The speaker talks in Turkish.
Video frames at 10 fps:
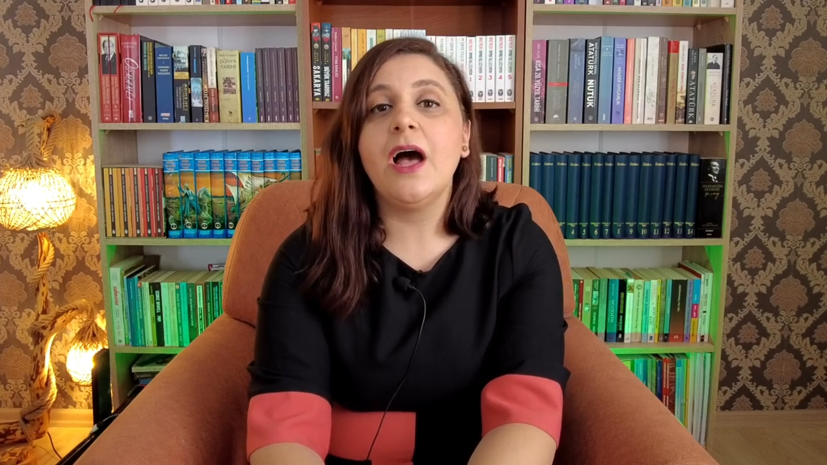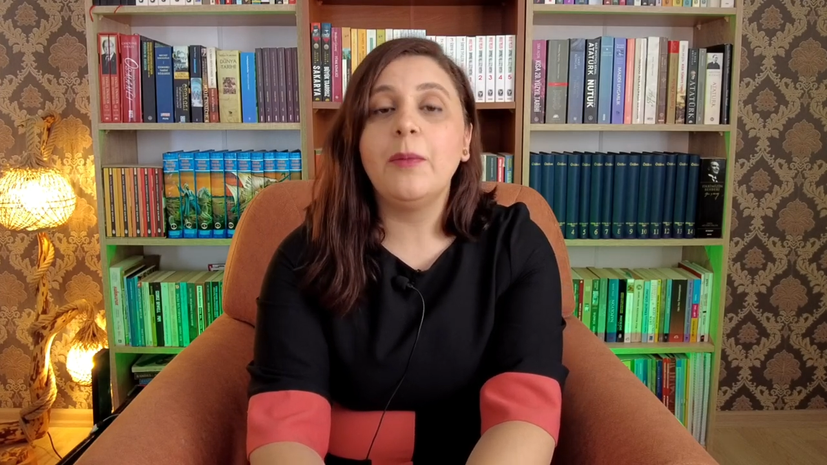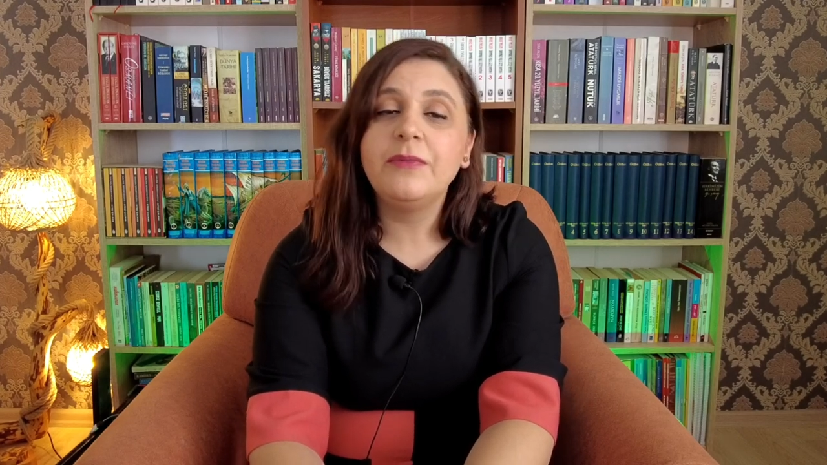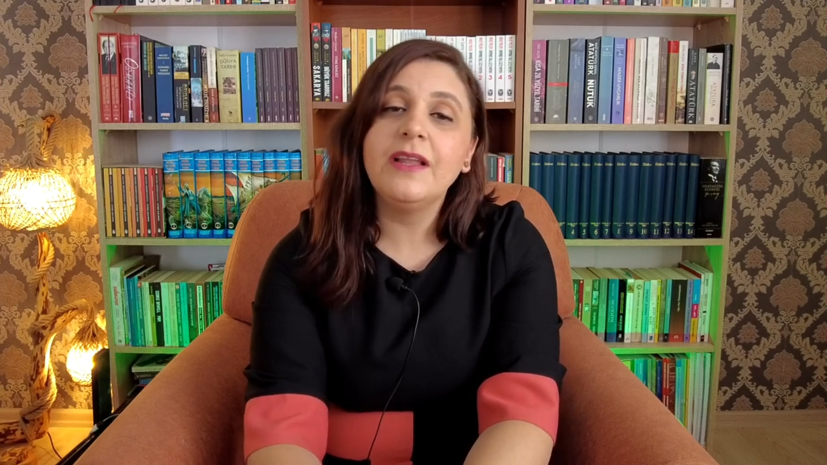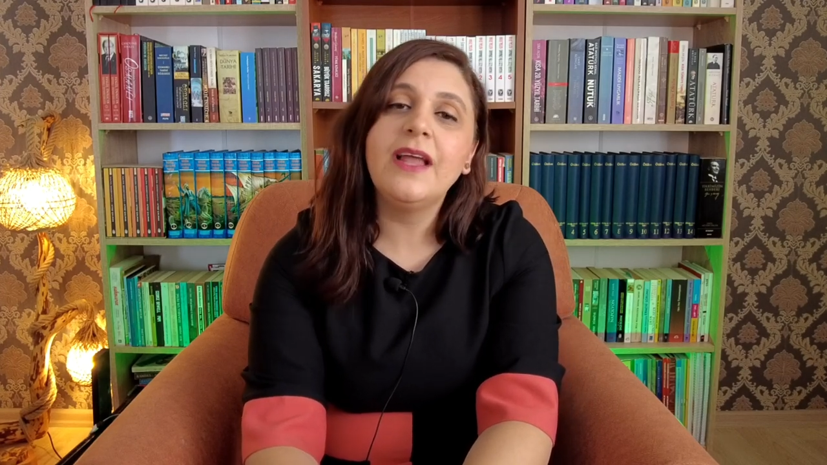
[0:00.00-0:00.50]

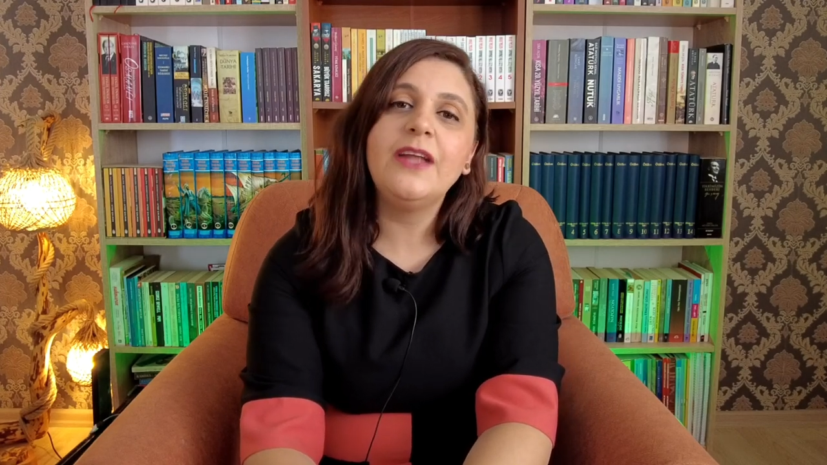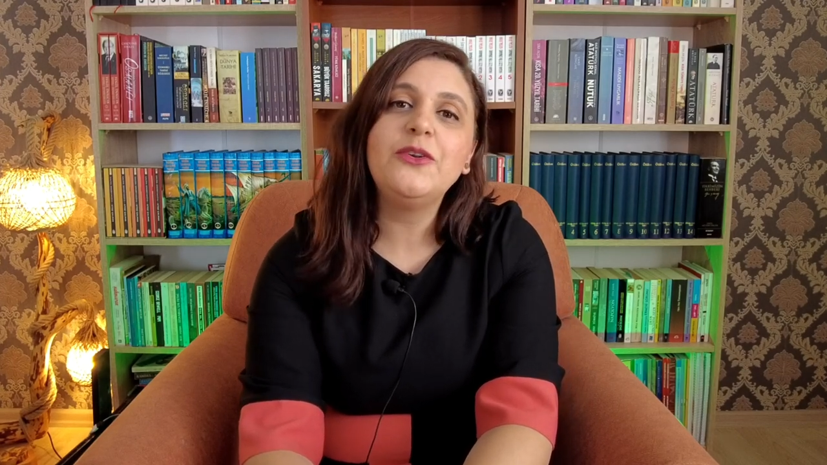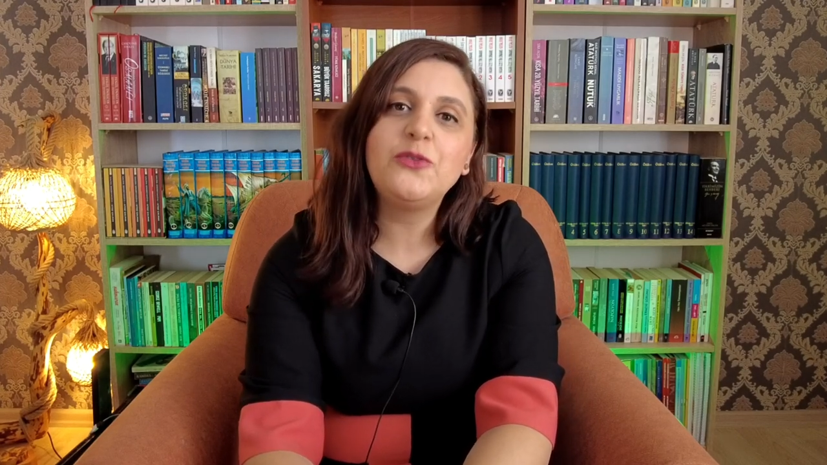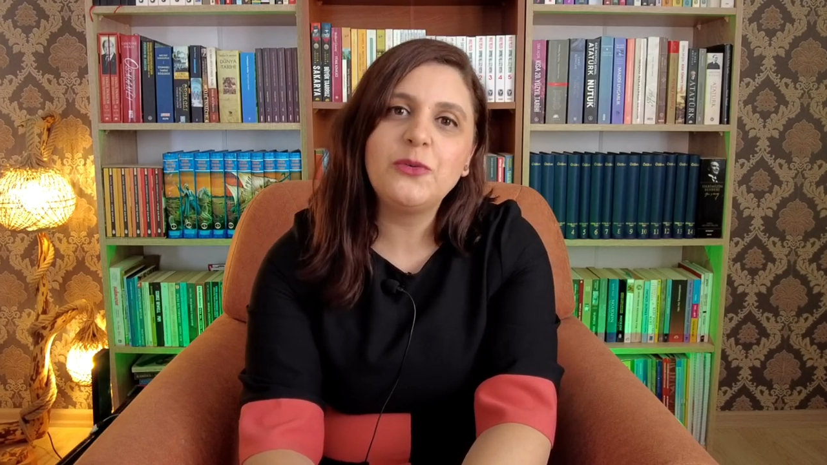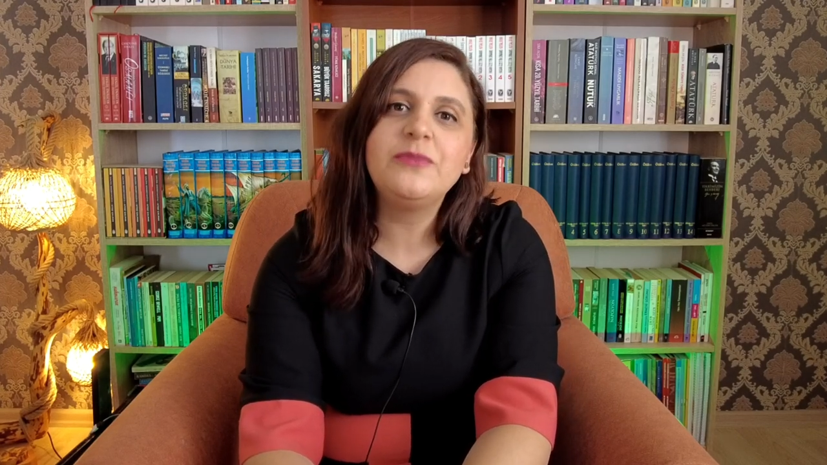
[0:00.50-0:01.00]
Abdalani
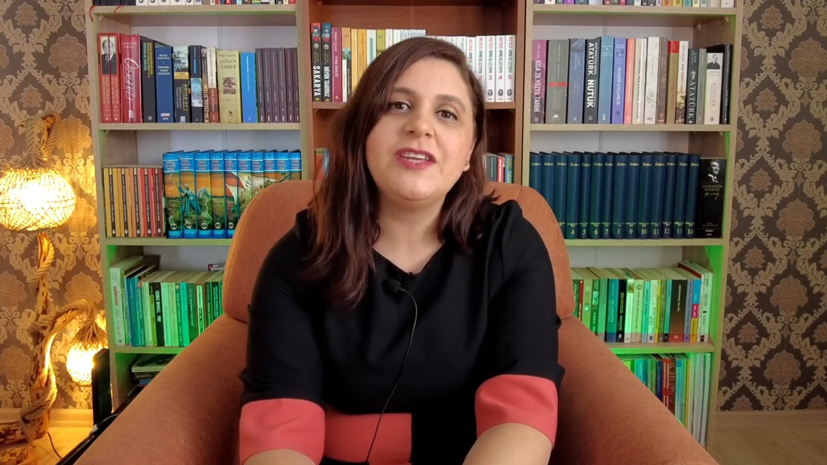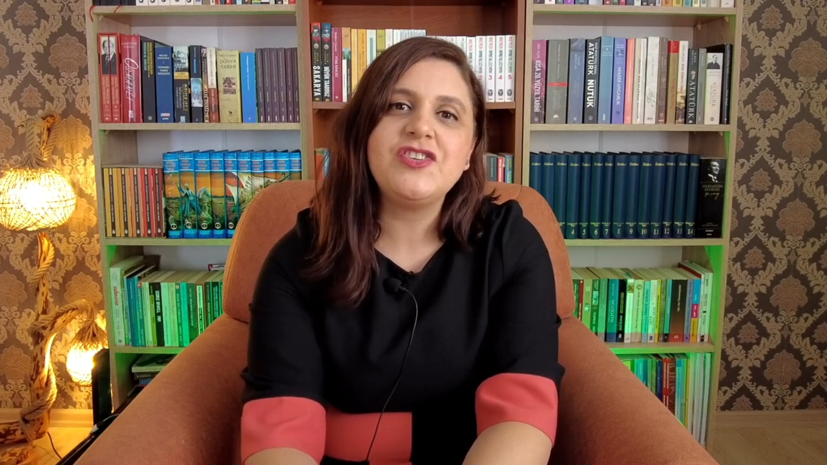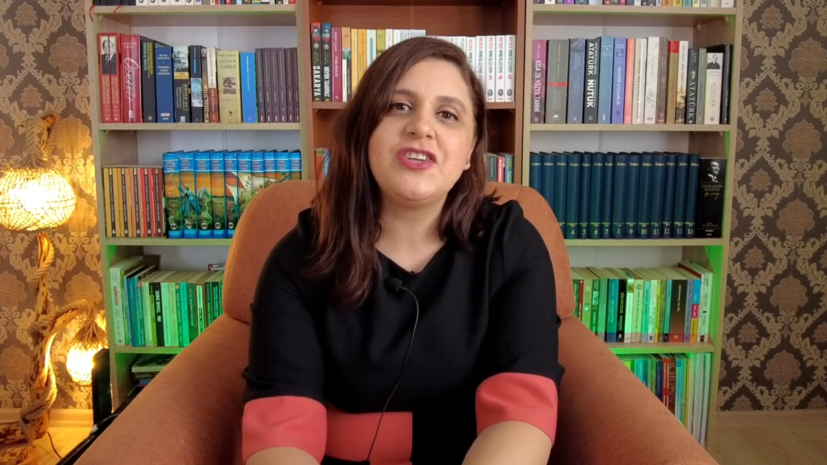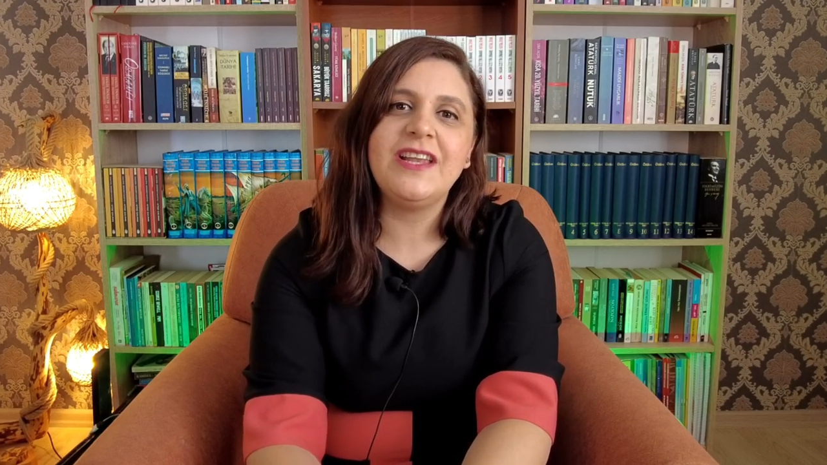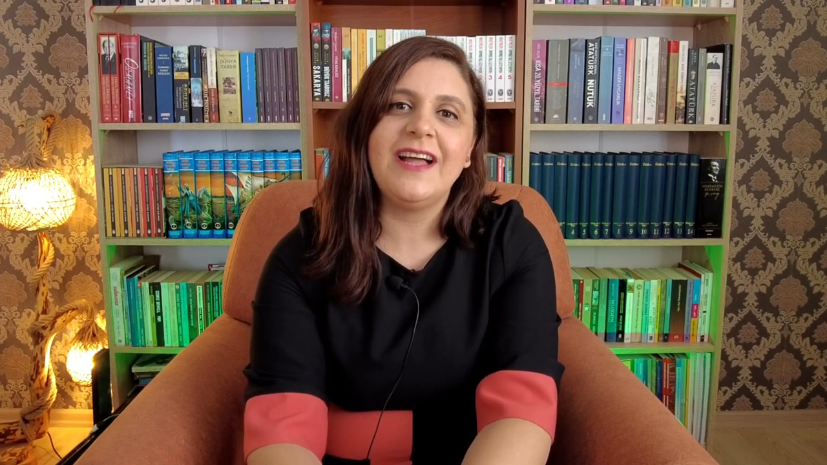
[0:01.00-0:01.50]
Rum
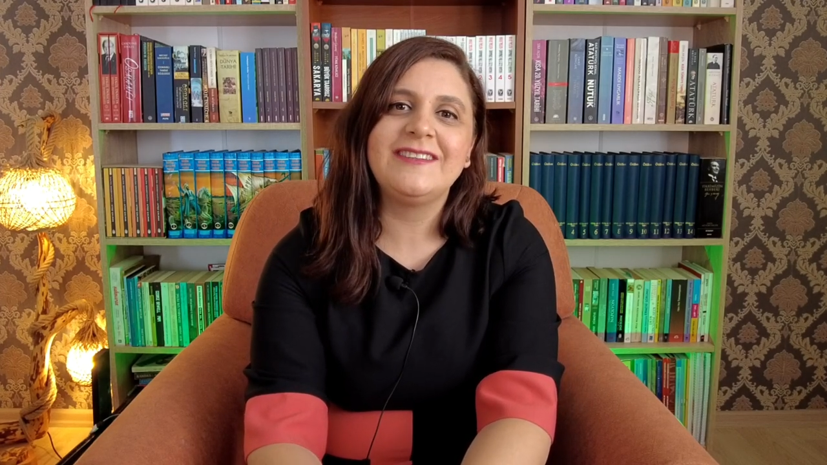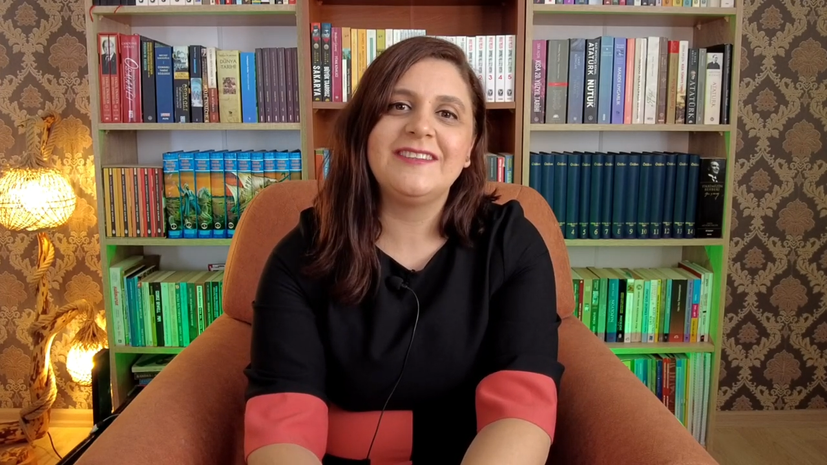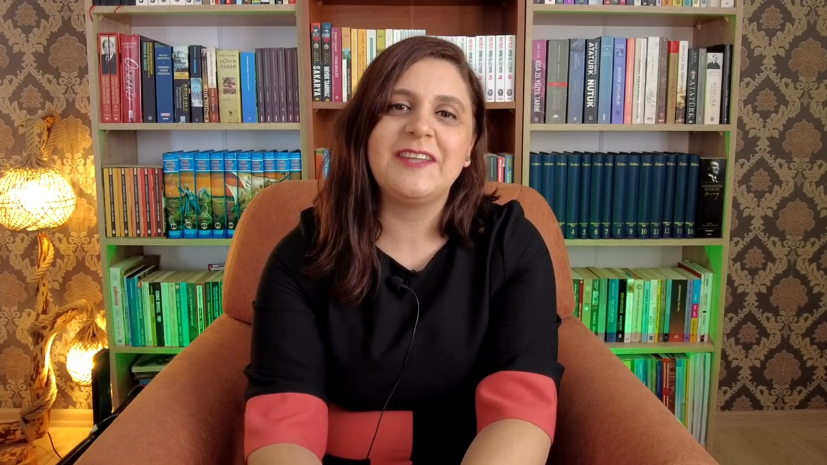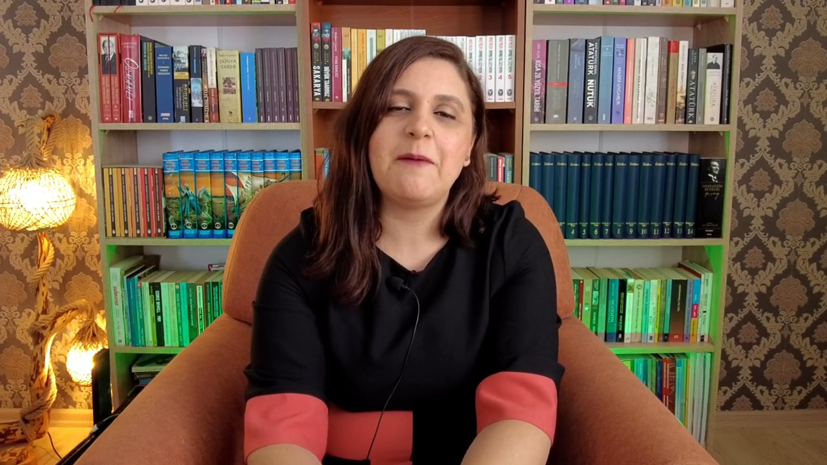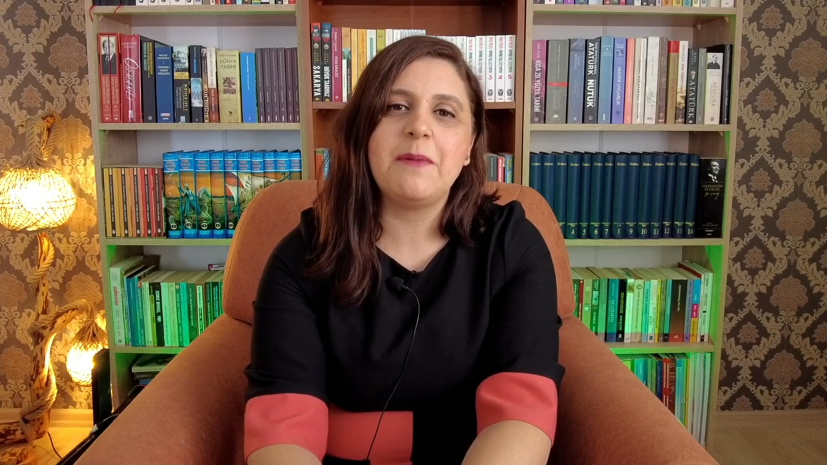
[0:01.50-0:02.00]

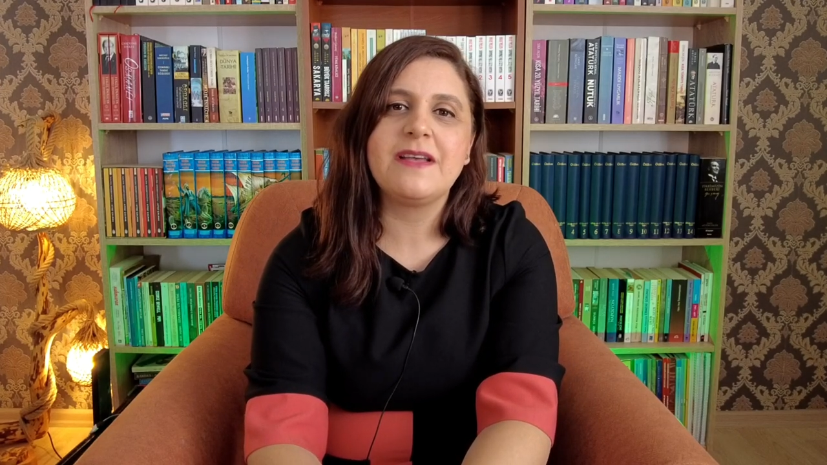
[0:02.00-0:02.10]
Teşkilatı'ndan